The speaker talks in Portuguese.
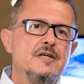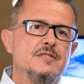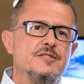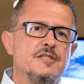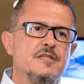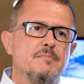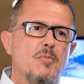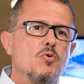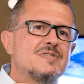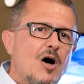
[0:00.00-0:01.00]
de
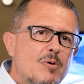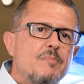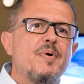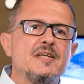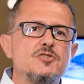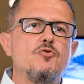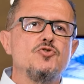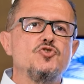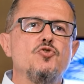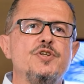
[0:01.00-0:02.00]
montar uma empresa de
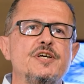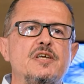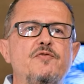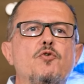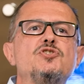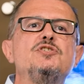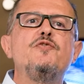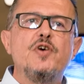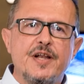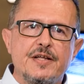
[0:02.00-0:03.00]
consultoria que fosse
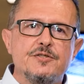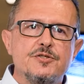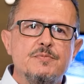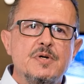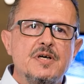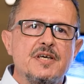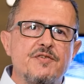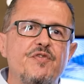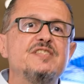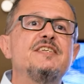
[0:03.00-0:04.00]
diferente, que
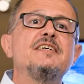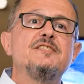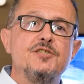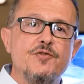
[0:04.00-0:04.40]
fizesse